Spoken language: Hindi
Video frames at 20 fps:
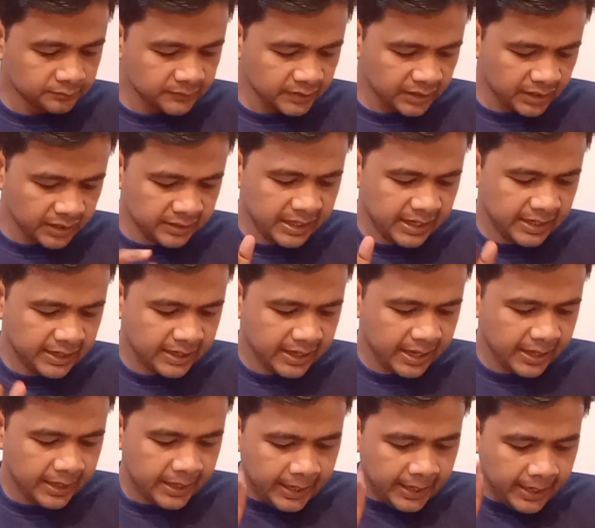यहाँ लिखा
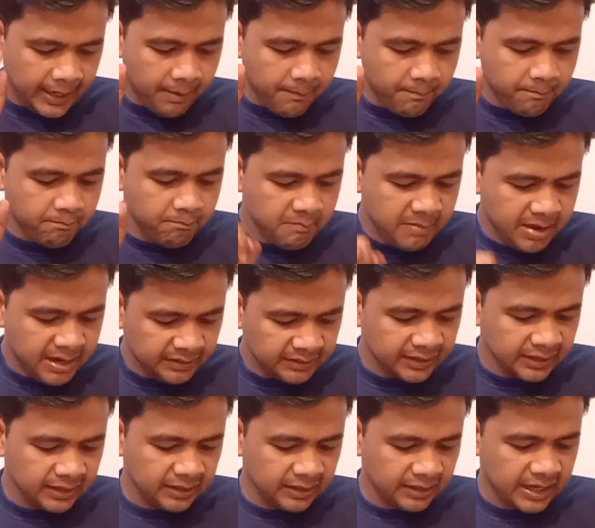है मैं
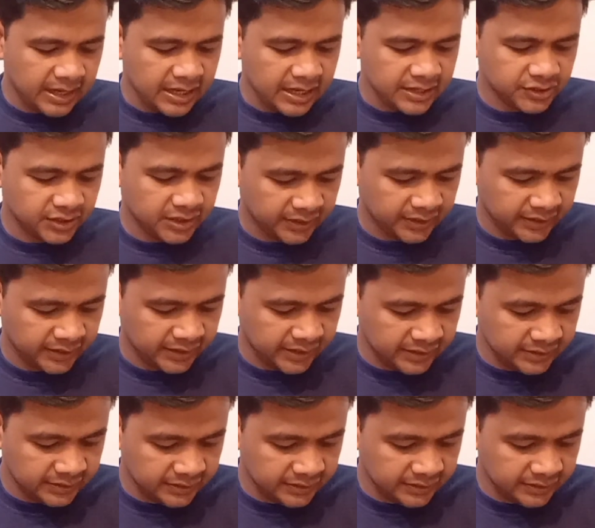तेरा इलाज करके